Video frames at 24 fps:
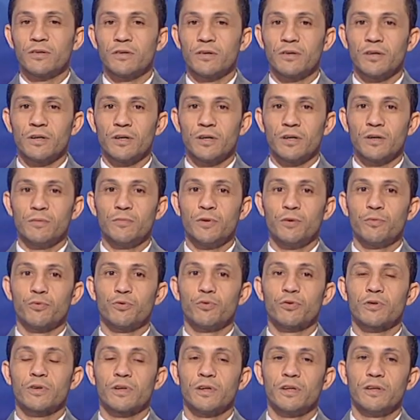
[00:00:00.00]
آه،
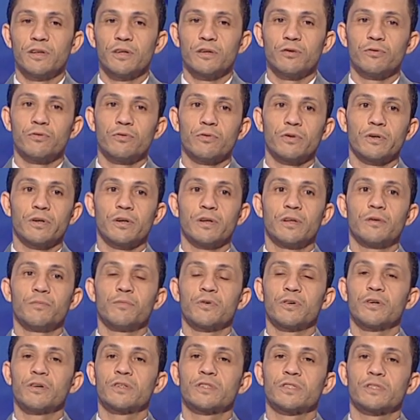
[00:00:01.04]
مبروك ليك
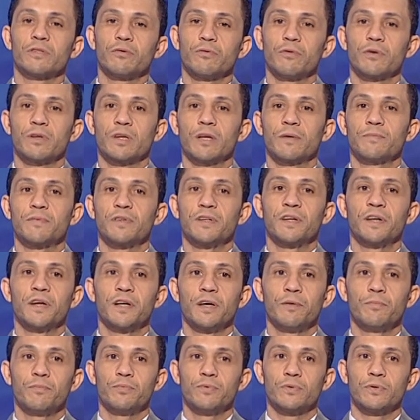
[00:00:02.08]
وللمقاصه وللكابتن
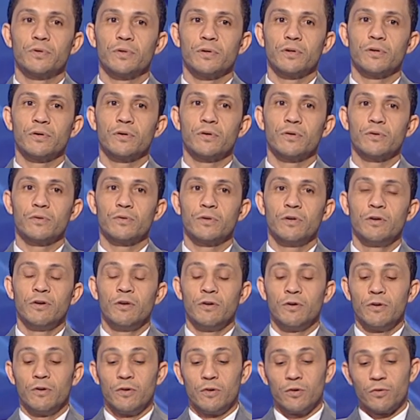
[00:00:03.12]
ايهاب آه،
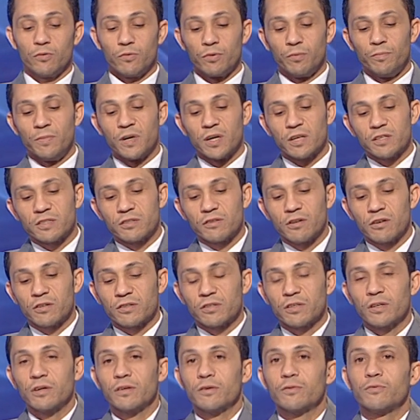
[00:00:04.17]
والمجلس
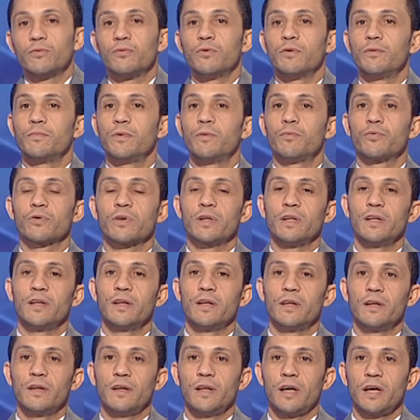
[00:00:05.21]
ادارتك ومبروك
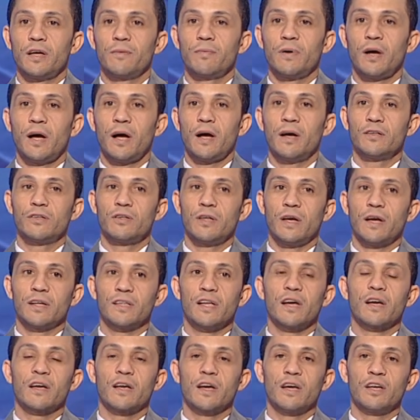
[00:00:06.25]
للعيبه
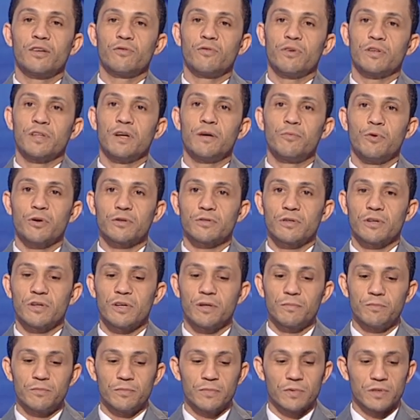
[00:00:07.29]
اداء جيد واداء
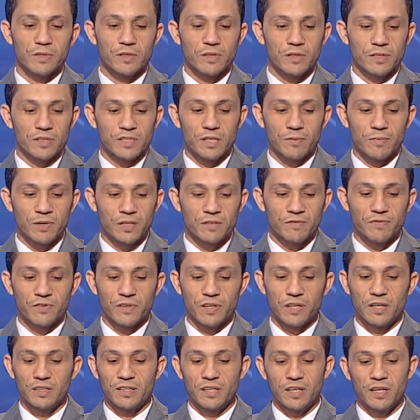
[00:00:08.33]
محترم ثبات
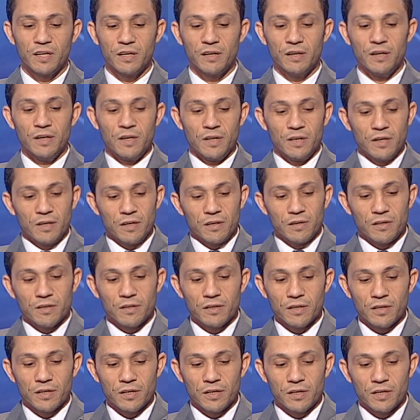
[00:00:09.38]
في الاداء
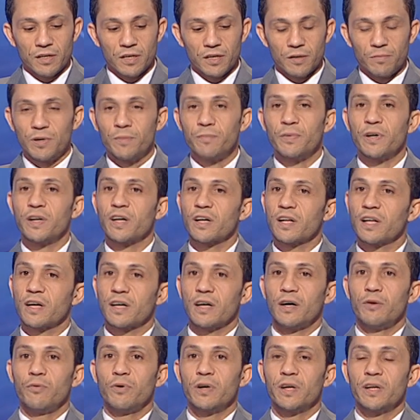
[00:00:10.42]
آه، بنبارك
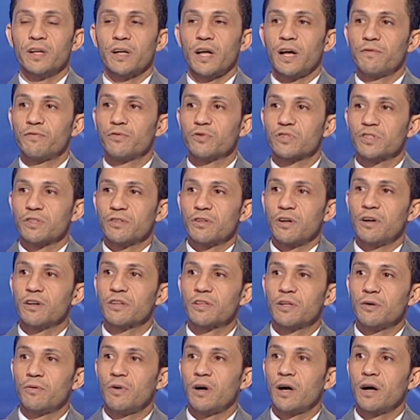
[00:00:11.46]
لك اولا على الفوز النهارده